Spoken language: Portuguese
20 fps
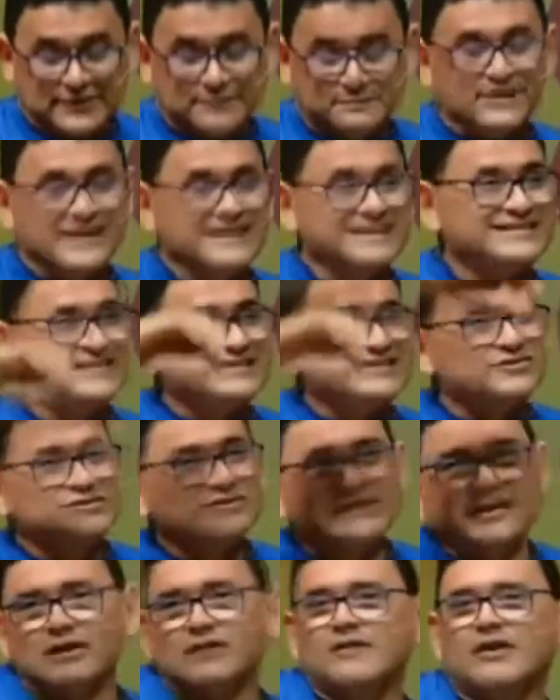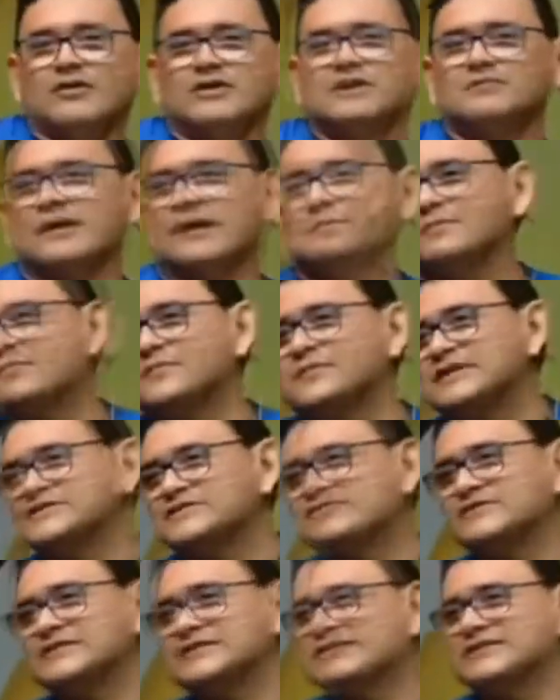Mas isso não é o que mais me
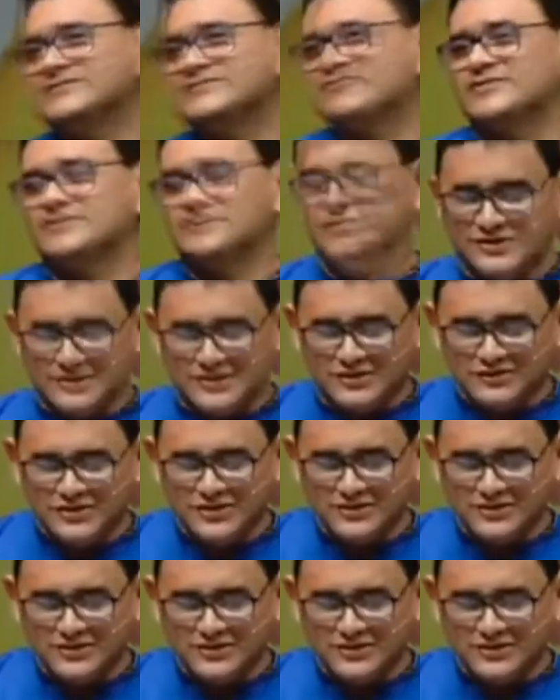impressiona na sua história. O que